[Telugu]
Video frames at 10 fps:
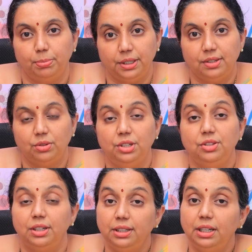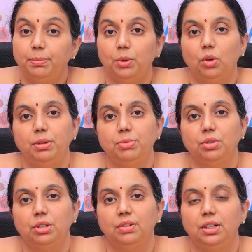ప్లస్ ఉండి జెనెటిక్ ప్రాబ్లమ్స్
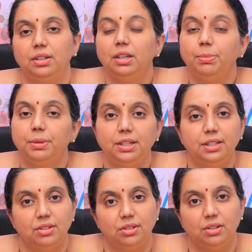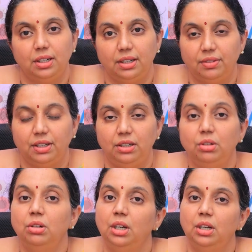ఉన్న వాళ్ళకి ప్రీ టెస్టికులర్
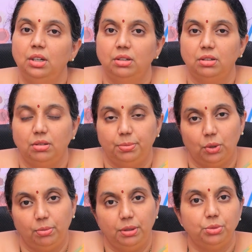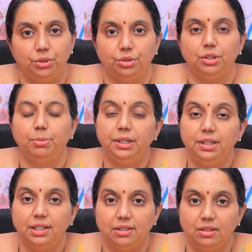లెవెల్లో ప్రాబ్లం ఉంటుంది ప్రీ
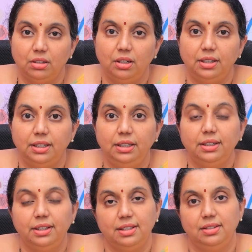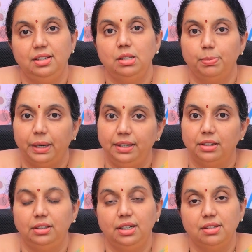టెస్టికులర్ అంటే టెస్టీస్ పైన
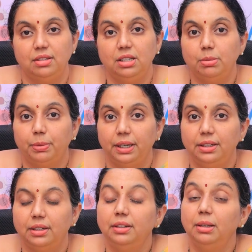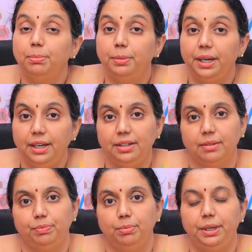టెస్టీస్ పైన అంటే బ్రెయిన్
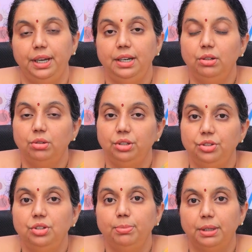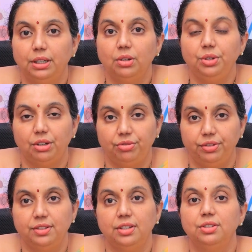బ్రెయిన్లో నుంచి మనకు
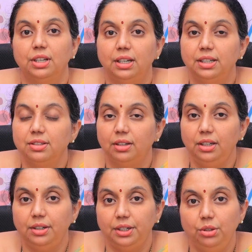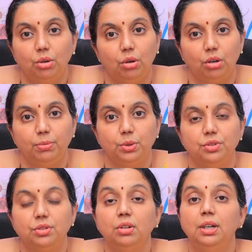ఎఫ్ఎస్హెచ్ ఎల్హెచ్ అనే రెండు
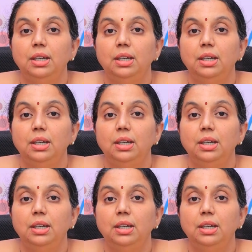హార్మోన్స్